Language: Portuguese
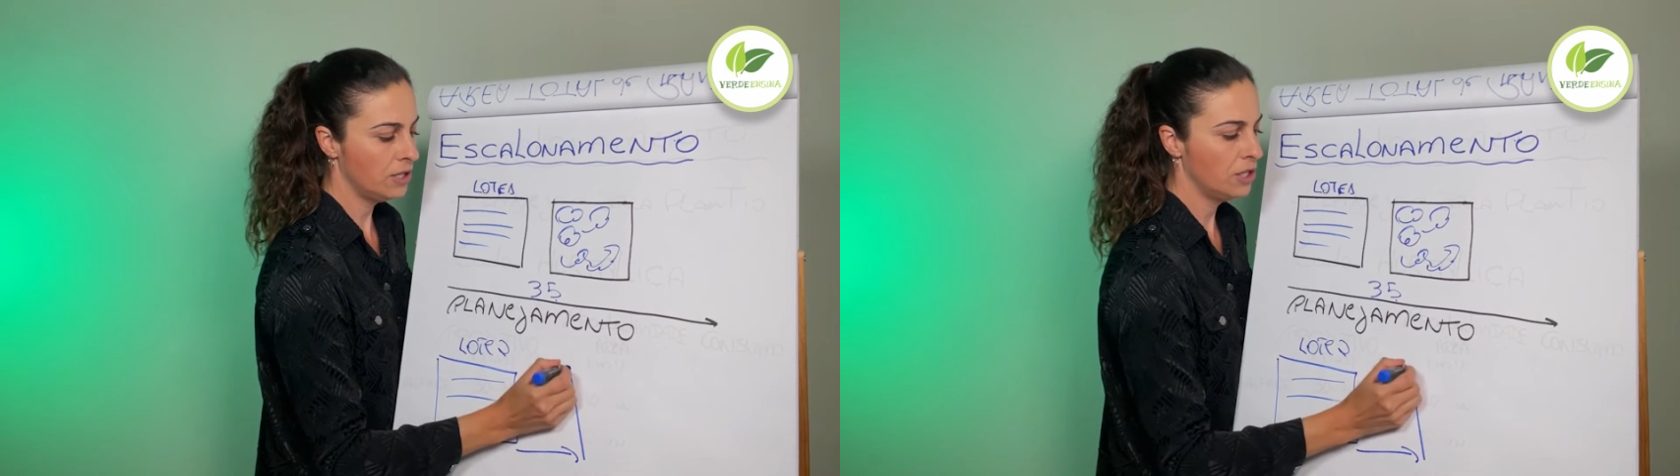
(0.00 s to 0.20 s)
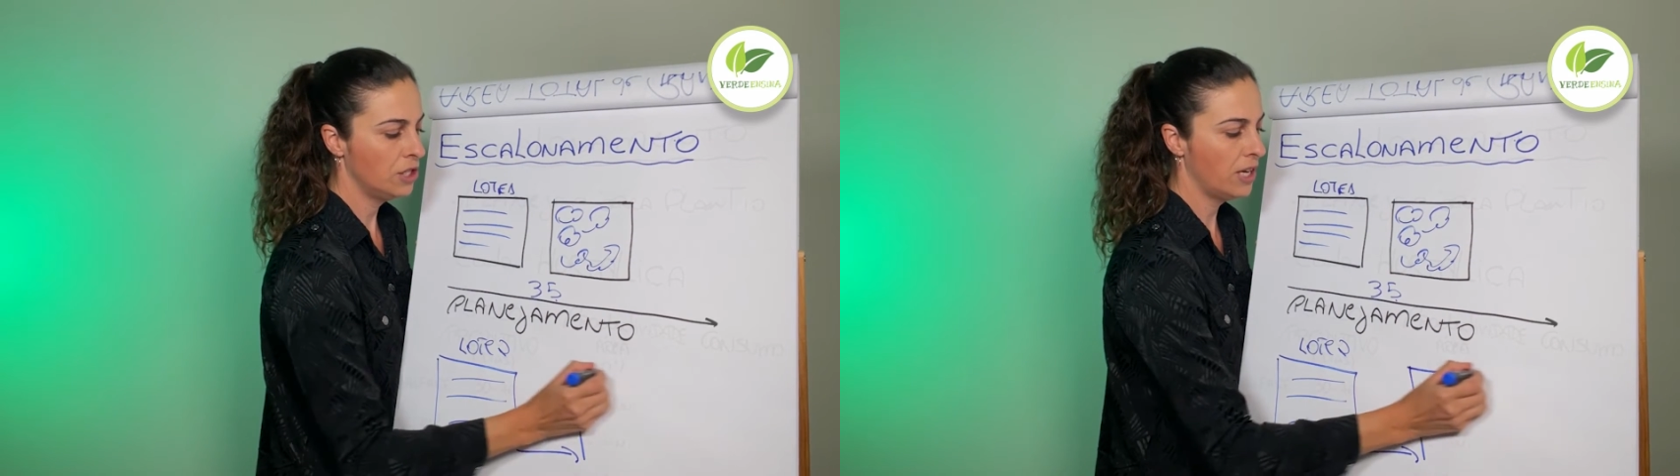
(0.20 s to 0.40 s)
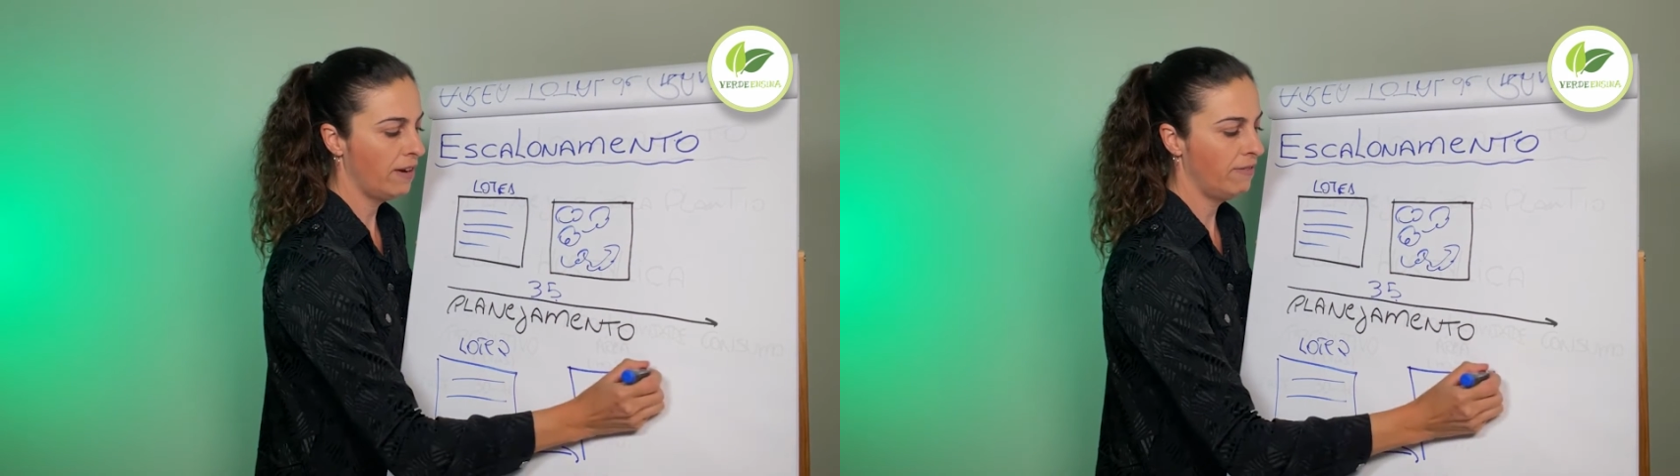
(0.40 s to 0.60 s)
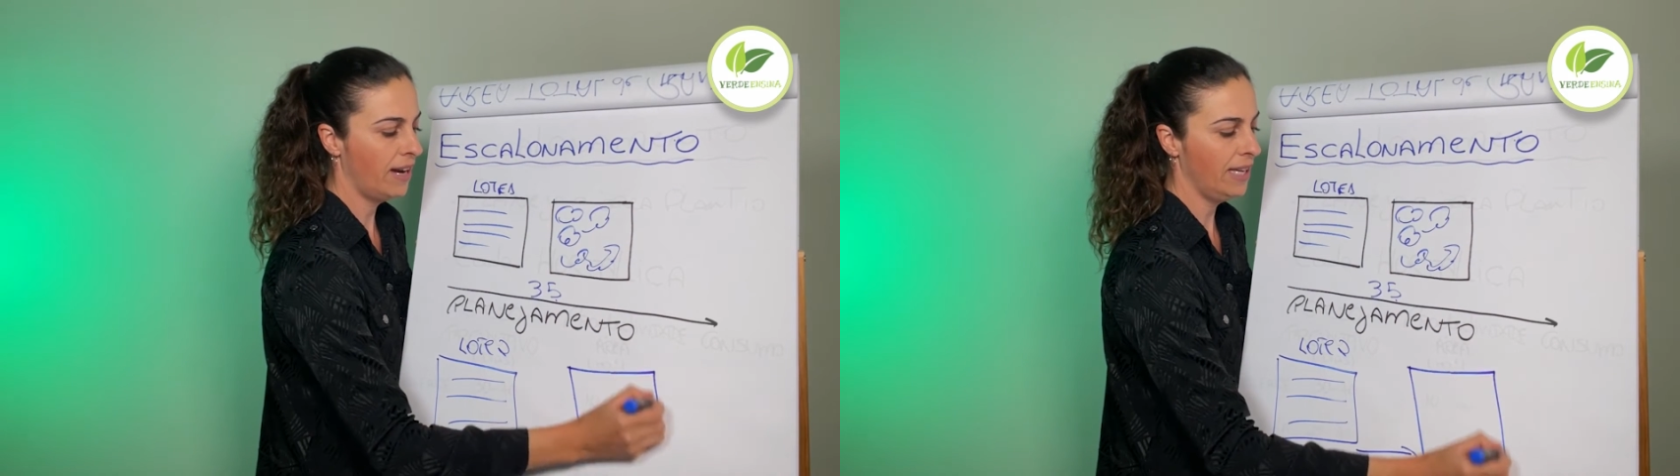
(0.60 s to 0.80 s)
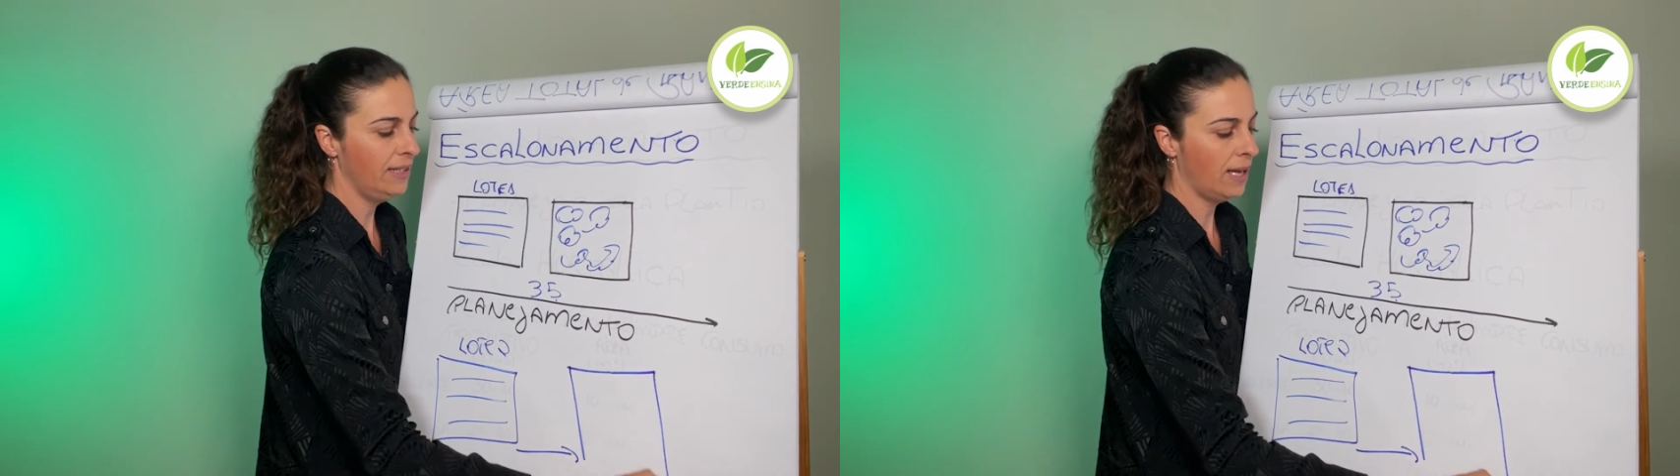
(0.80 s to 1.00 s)
já
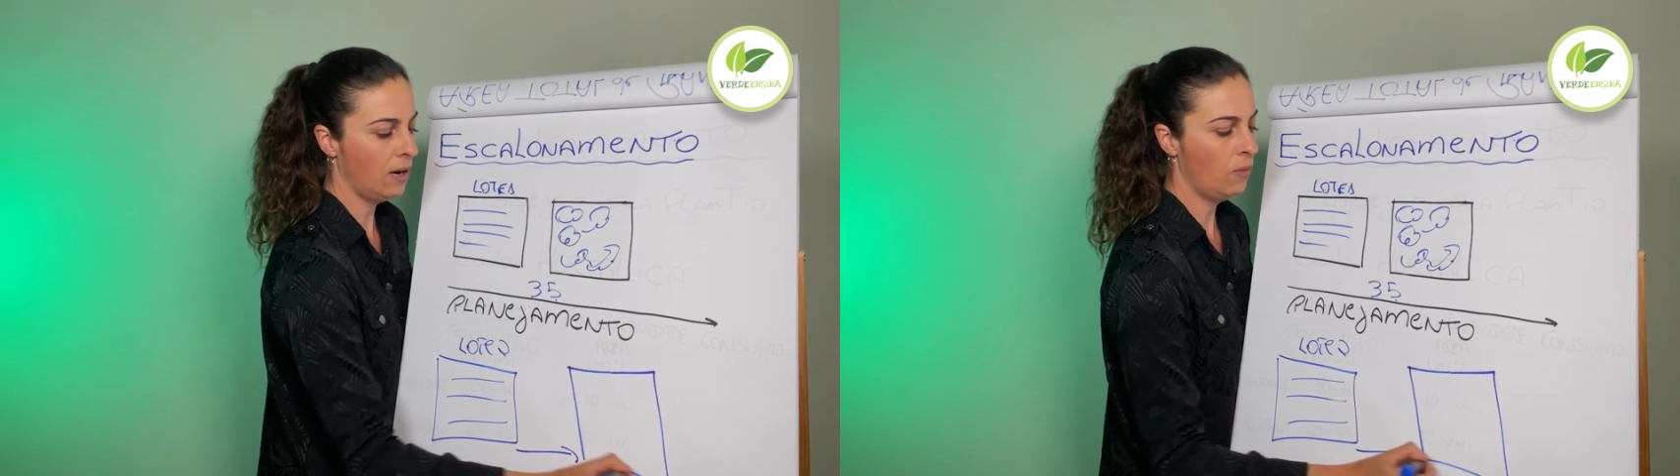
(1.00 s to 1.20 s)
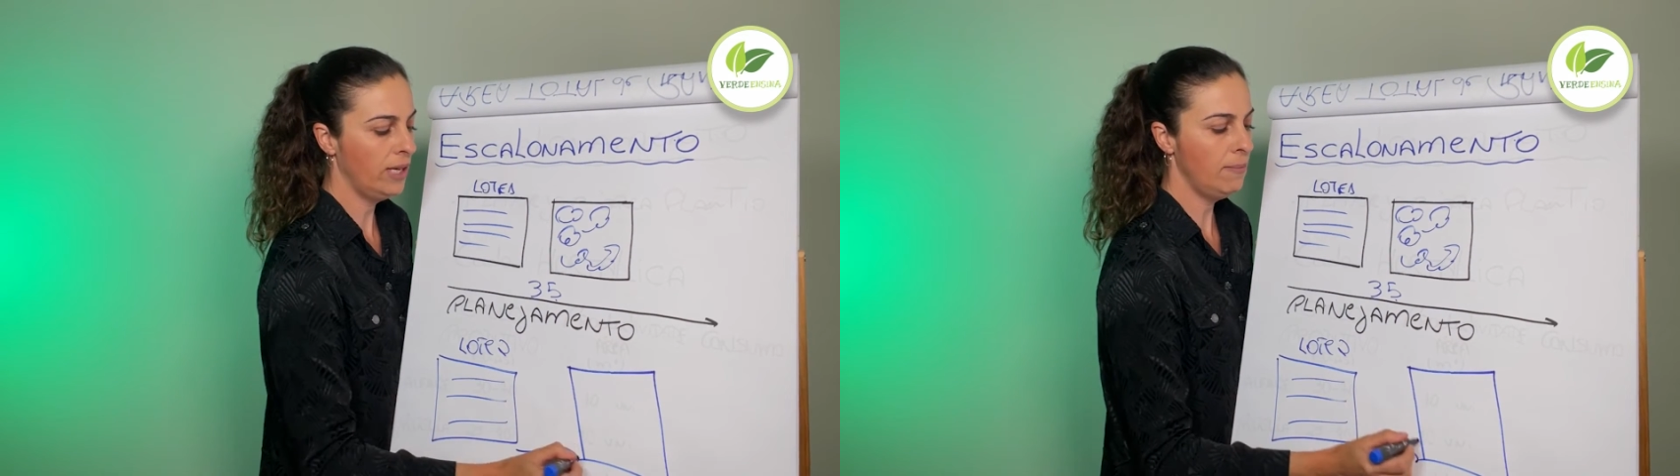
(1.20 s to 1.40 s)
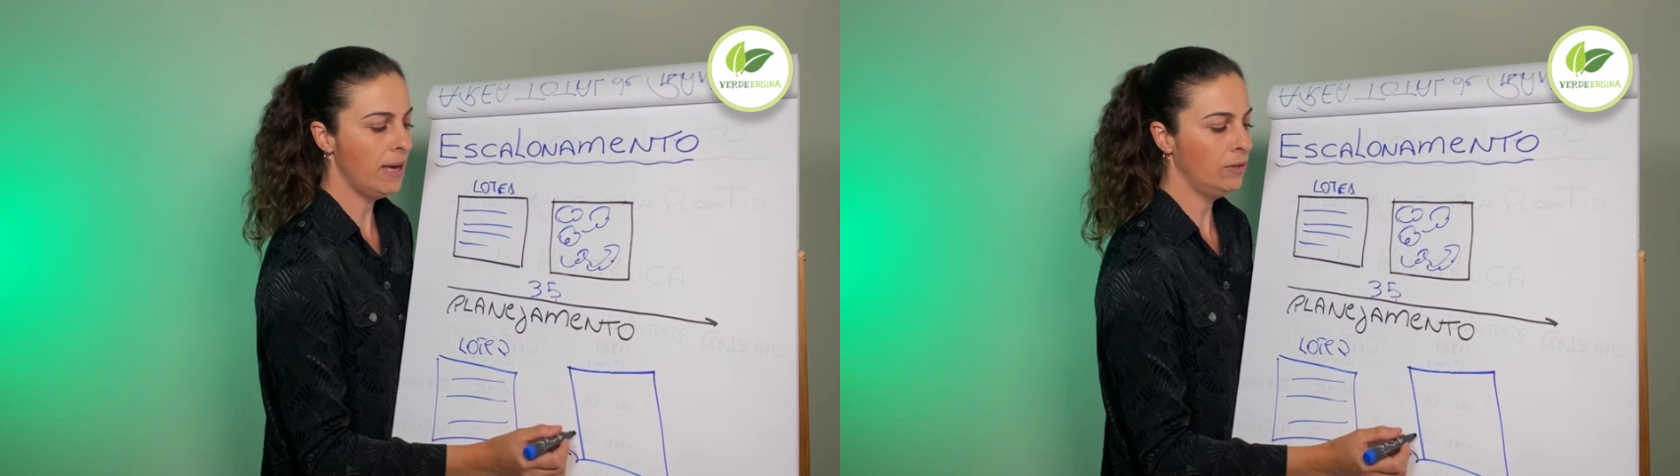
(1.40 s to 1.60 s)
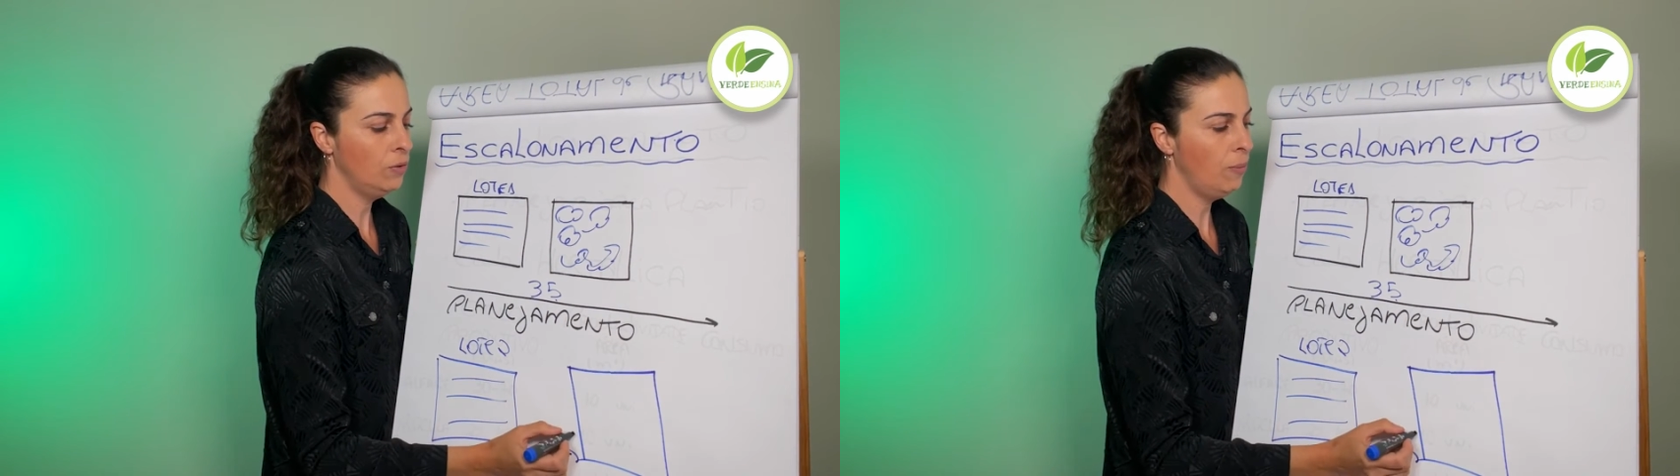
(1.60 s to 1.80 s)
vai estar tá com alimento